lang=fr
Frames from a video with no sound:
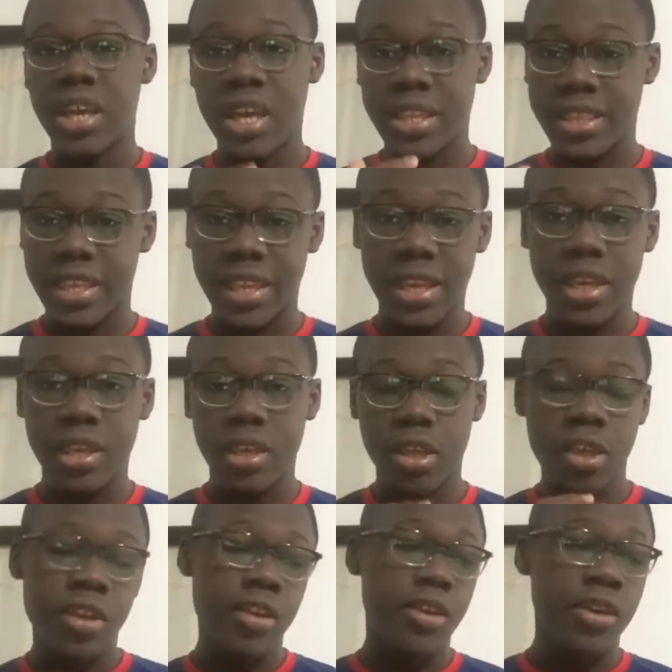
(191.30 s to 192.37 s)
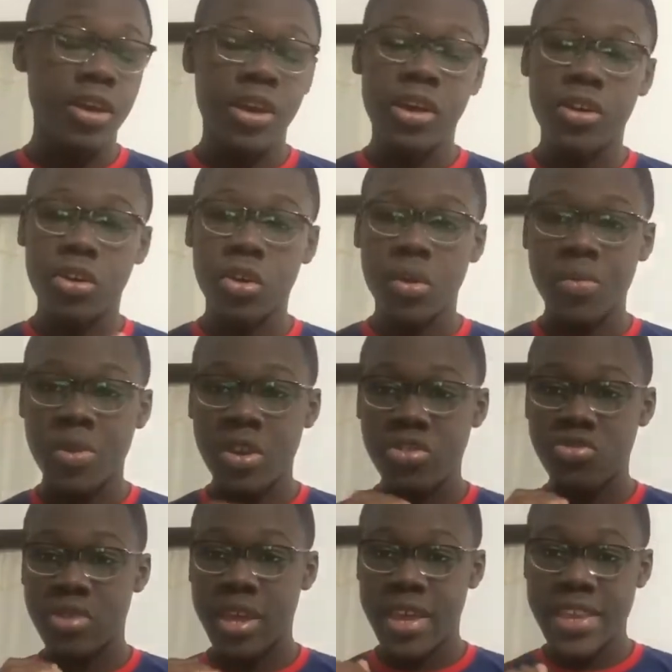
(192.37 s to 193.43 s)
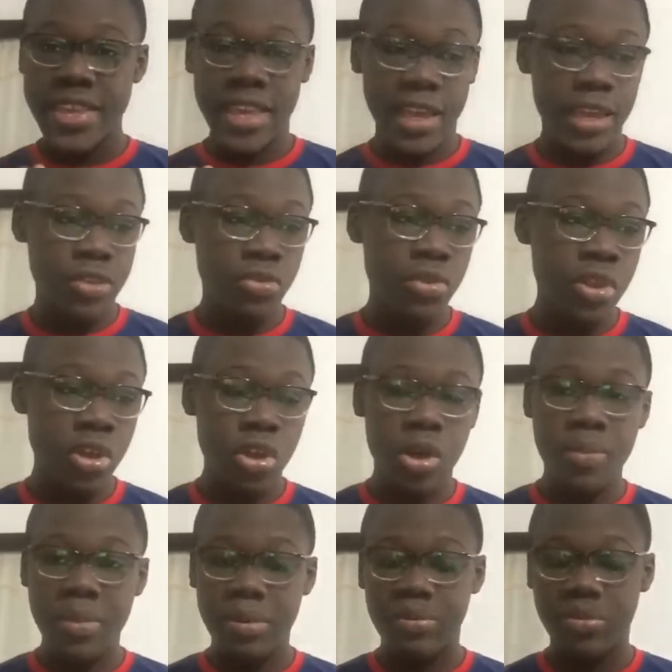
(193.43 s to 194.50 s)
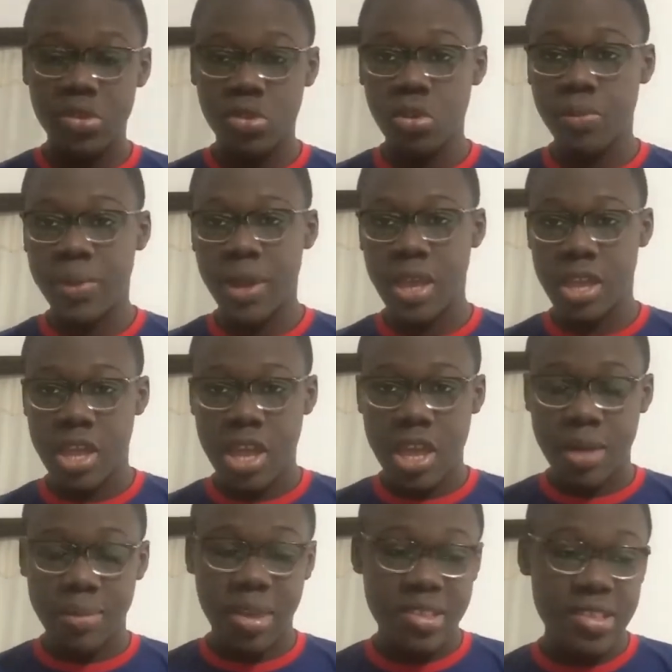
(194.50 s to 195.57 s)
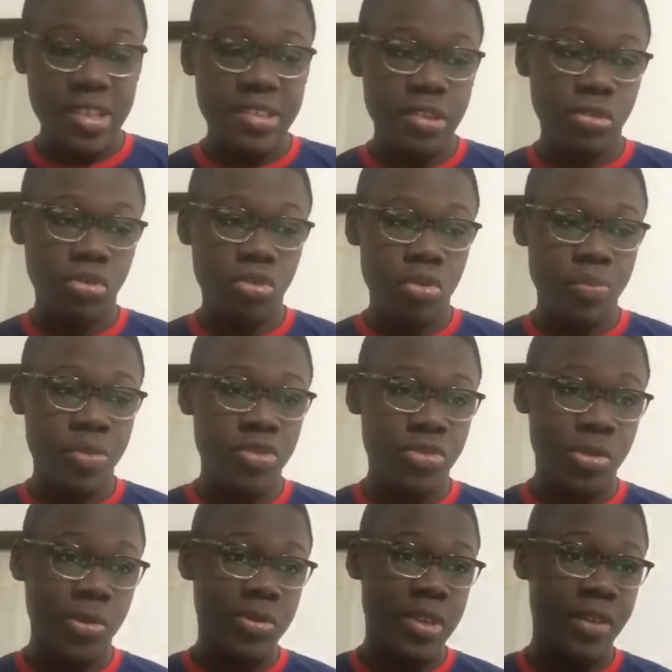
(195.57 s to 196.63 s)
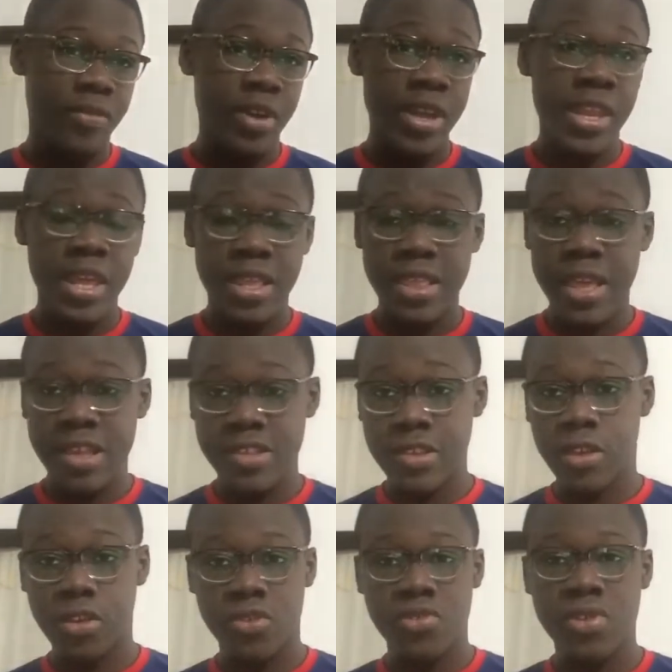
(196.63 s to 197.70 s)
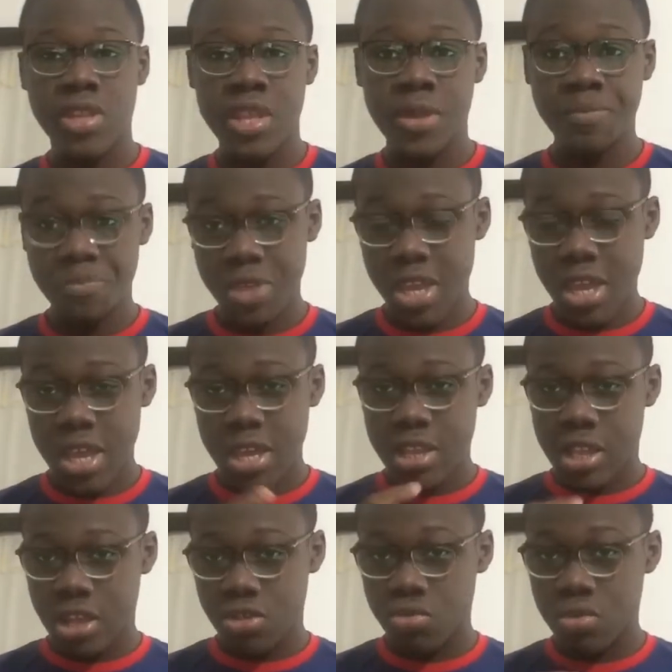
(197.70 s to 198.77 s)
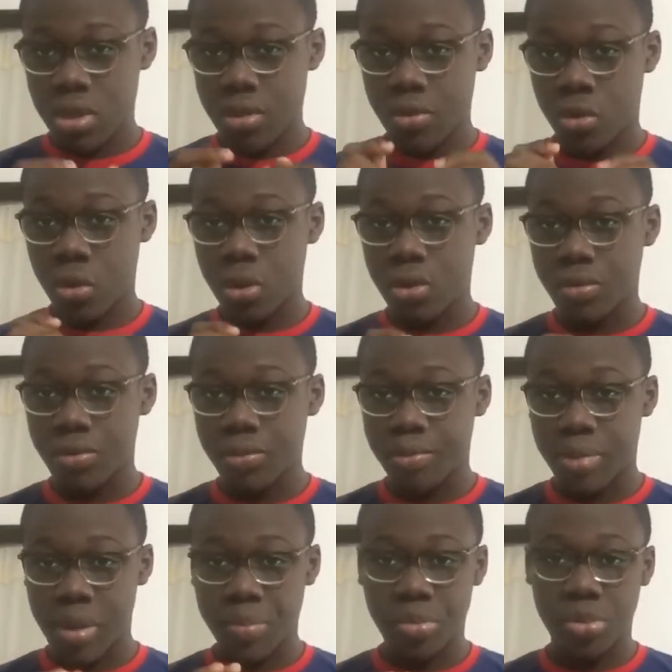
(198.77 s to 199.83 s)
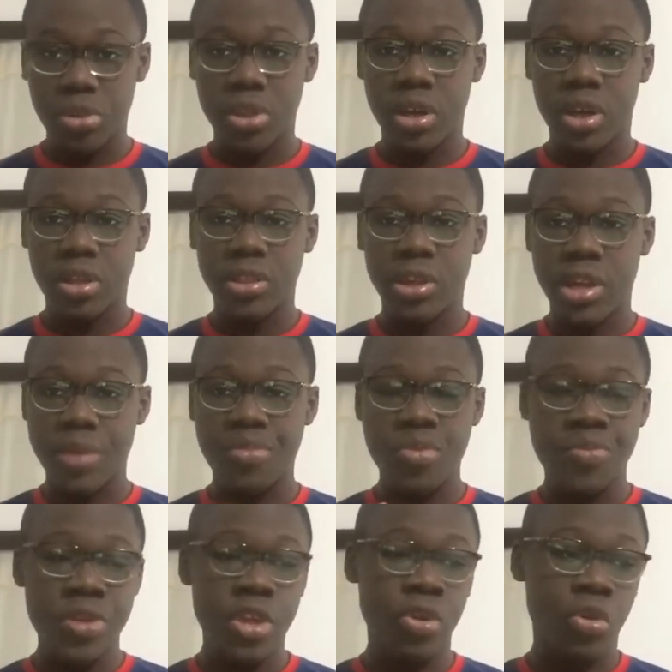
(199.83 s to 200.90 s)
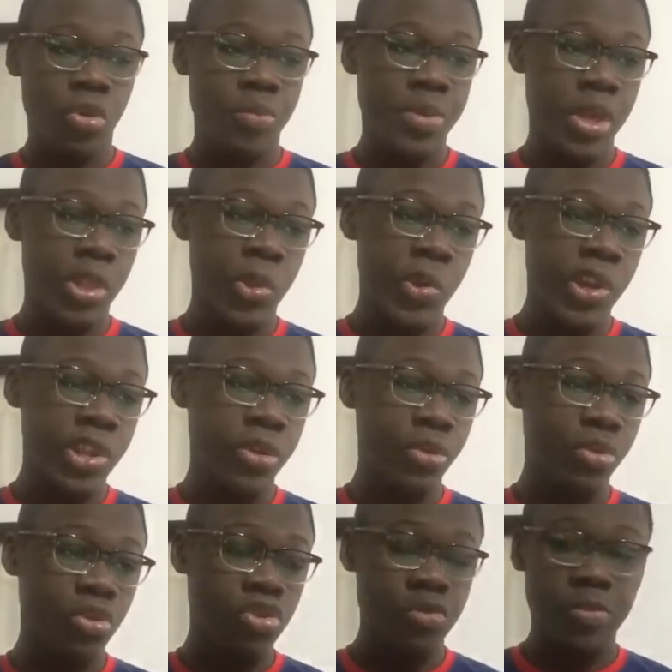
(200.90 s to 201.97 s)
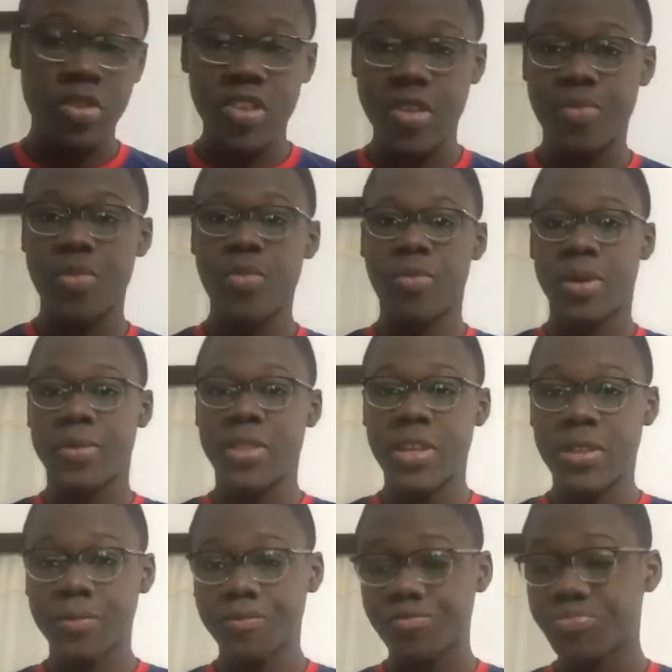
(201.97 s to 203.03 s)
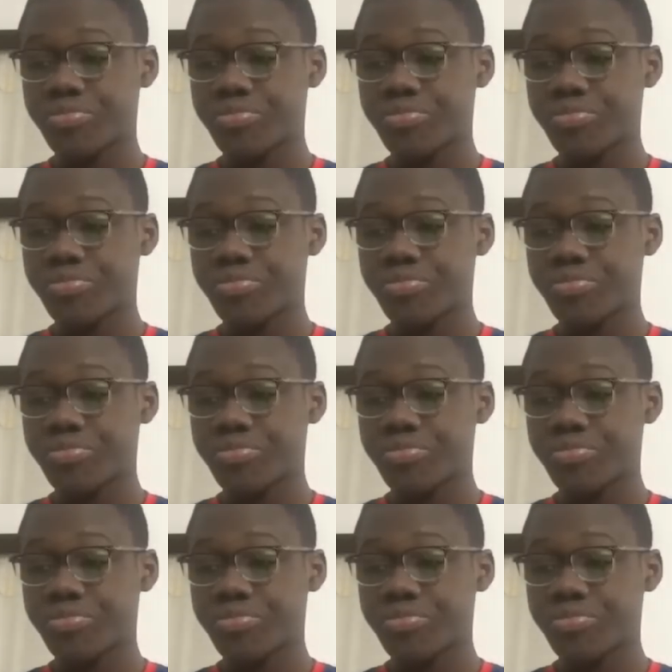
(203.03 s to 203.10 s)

intégrer un grand club quand tu es irrégulier comme même fils de paille. Mais cette saison, je pense que ça va, il a été assez régulier. Il a joué un rôle prépondérant dans l'épopée européenne de Lyon, donc je pense qu'il peut prétendre